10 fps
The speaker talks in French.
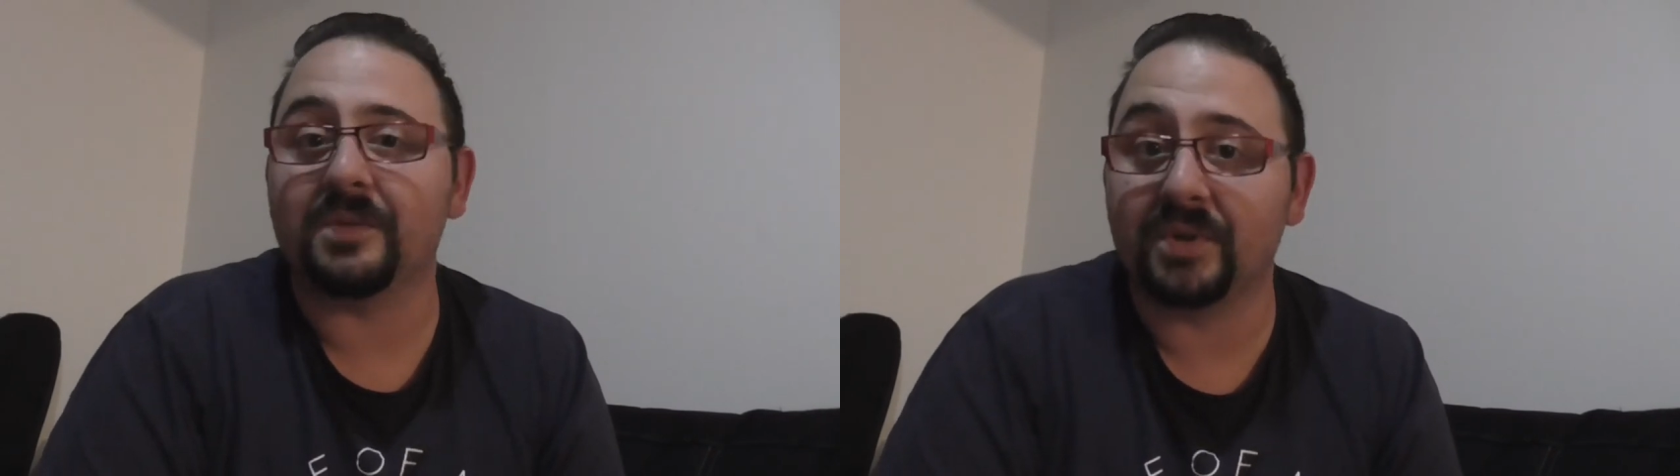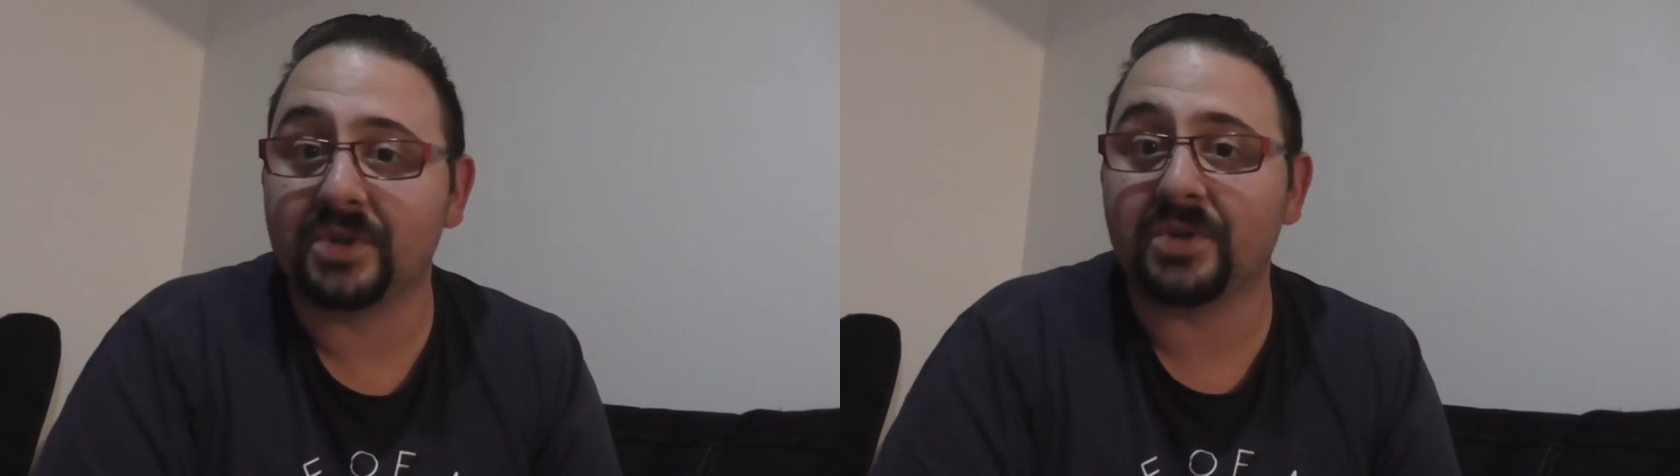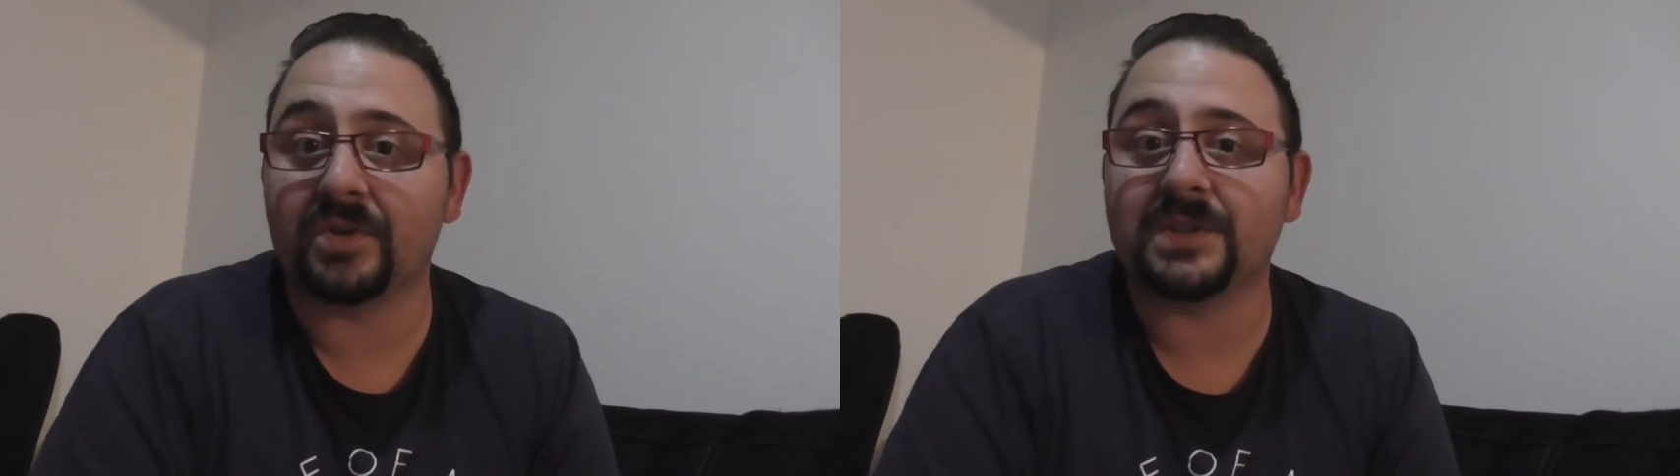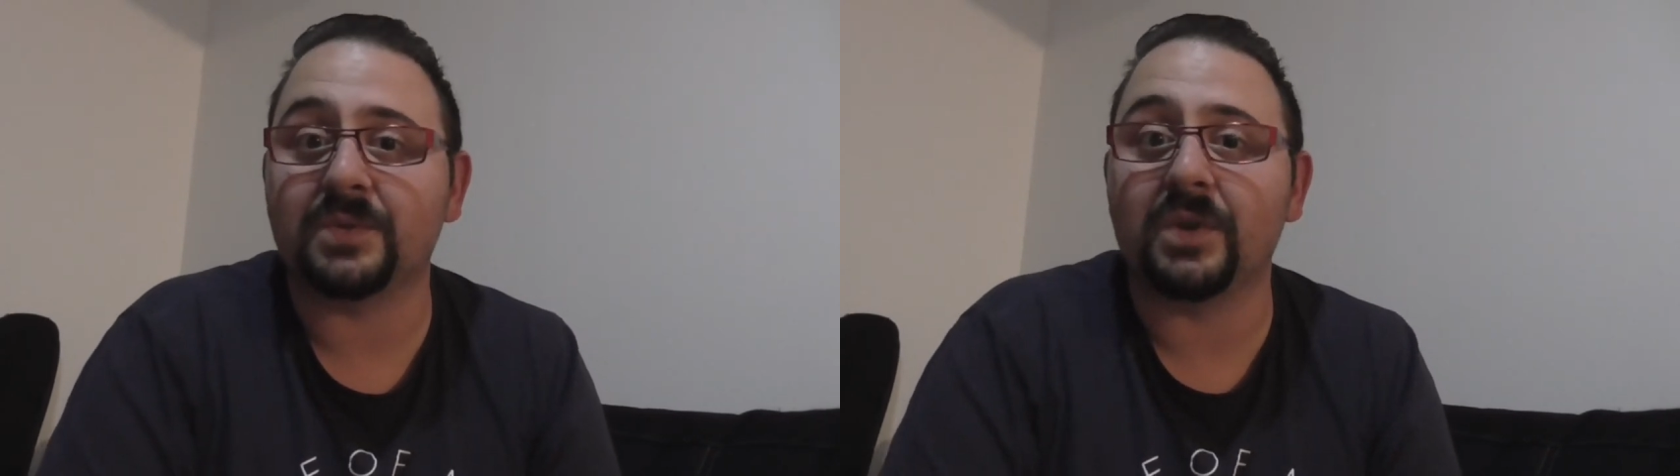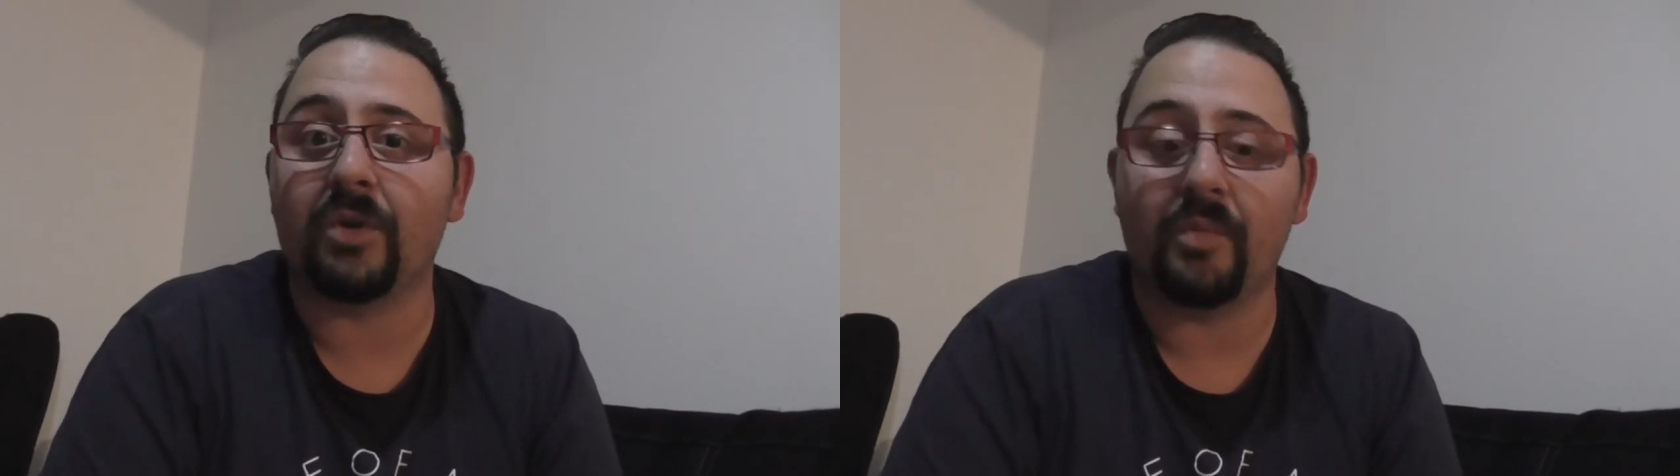et bonne chance
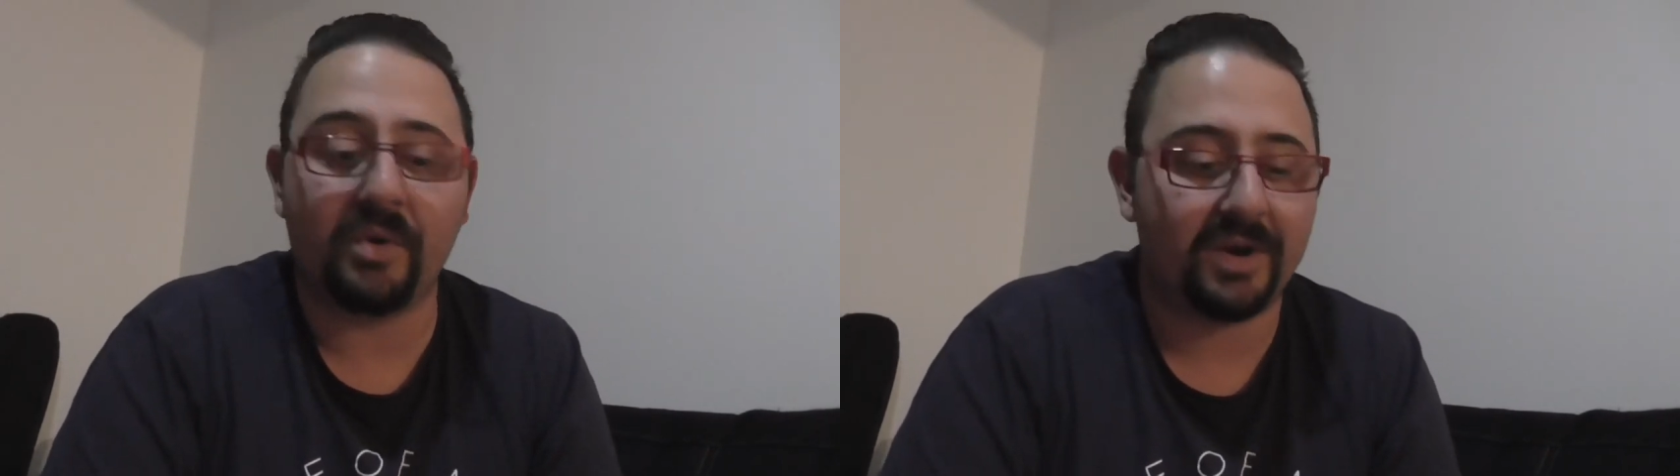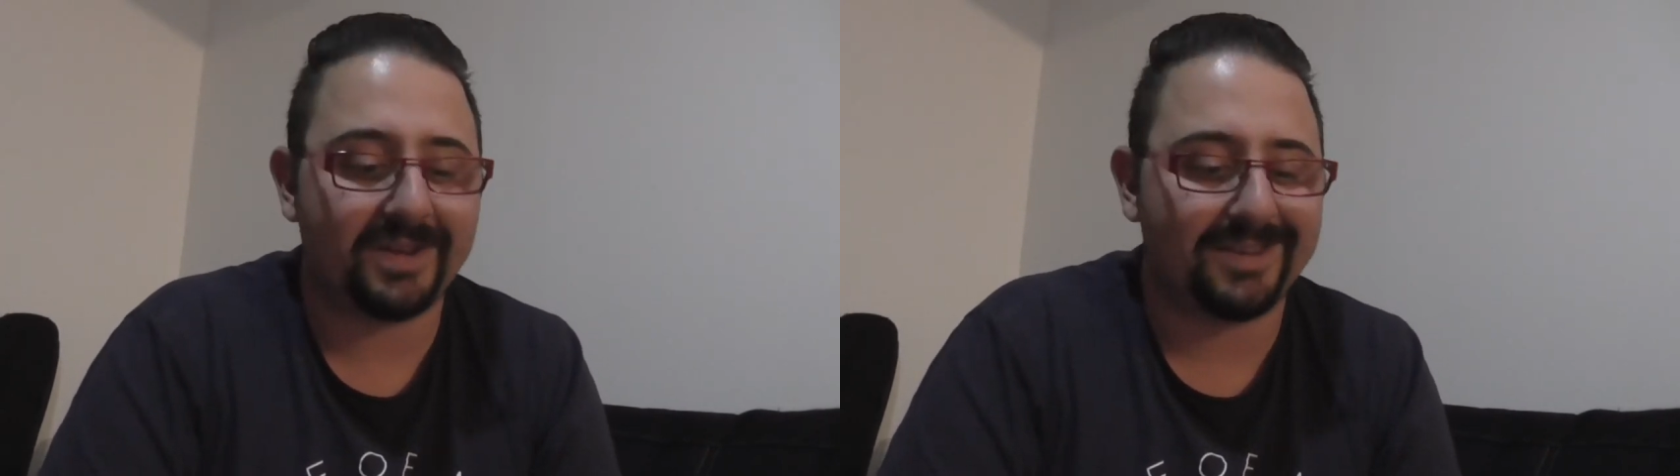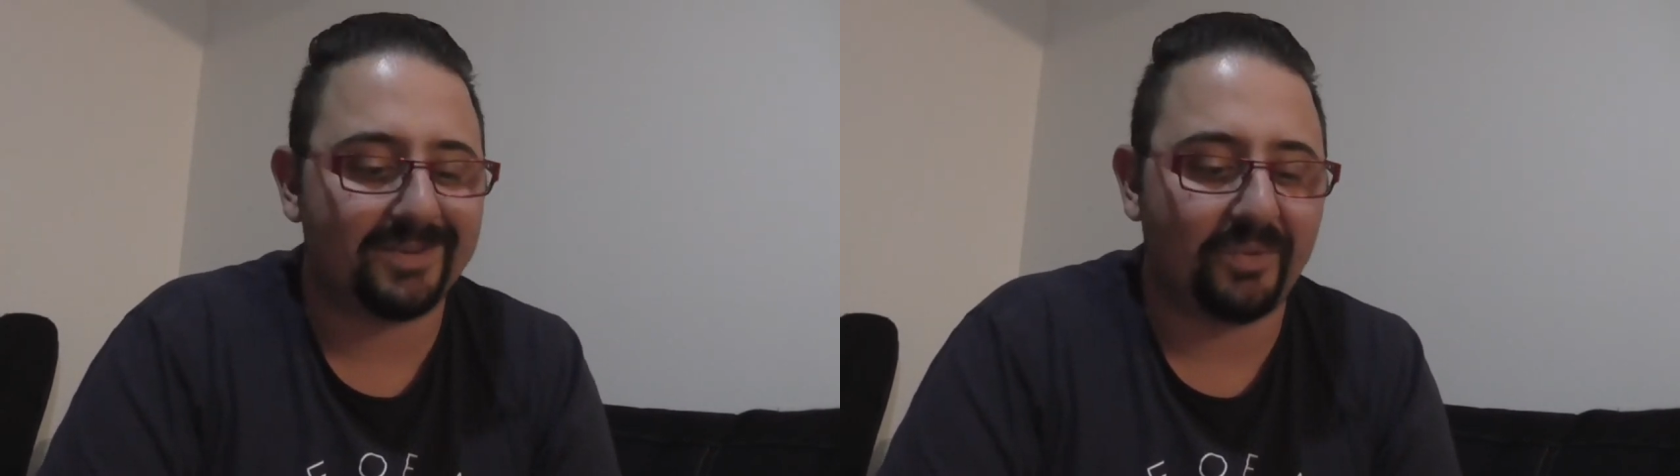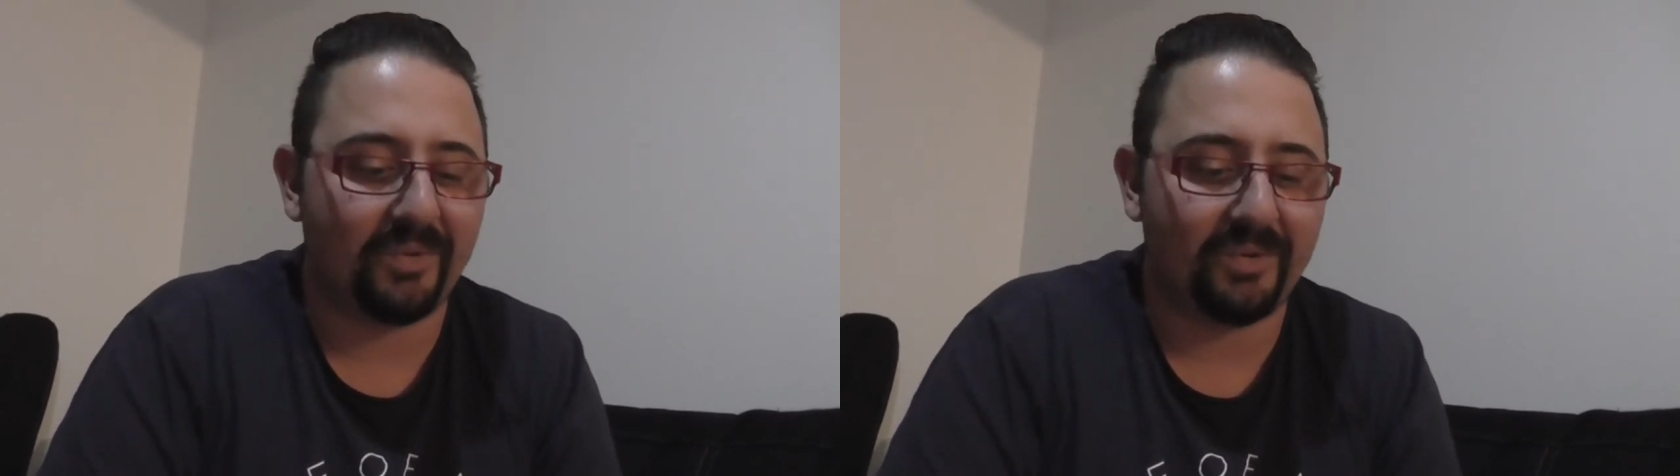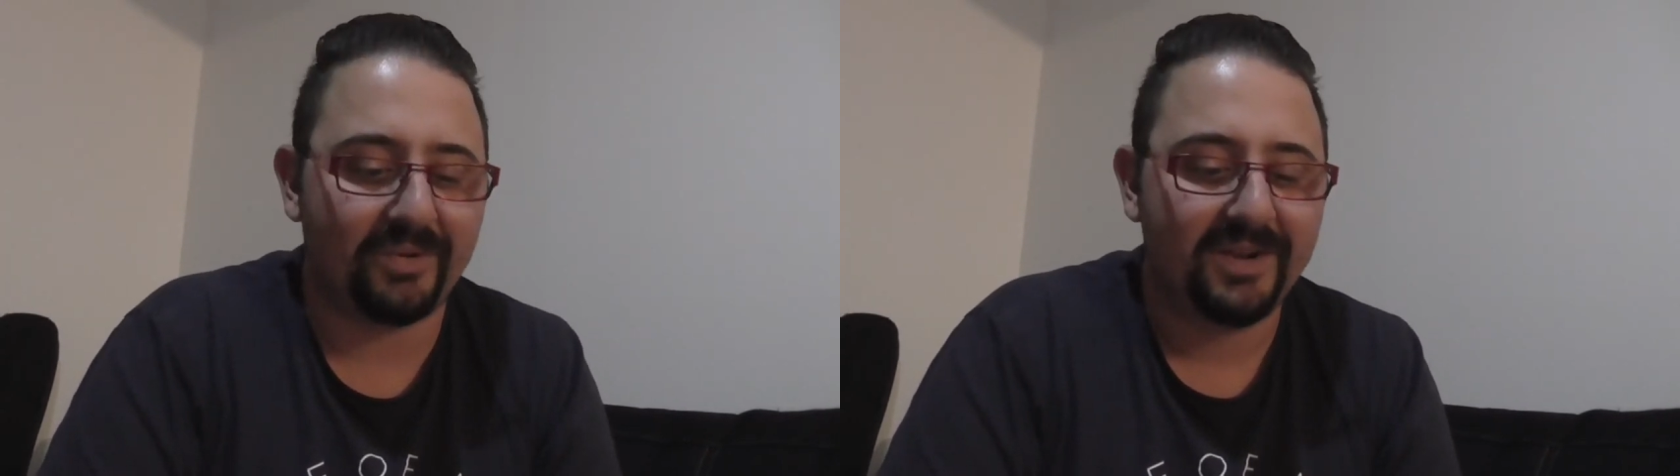aux dérobeurs qui sont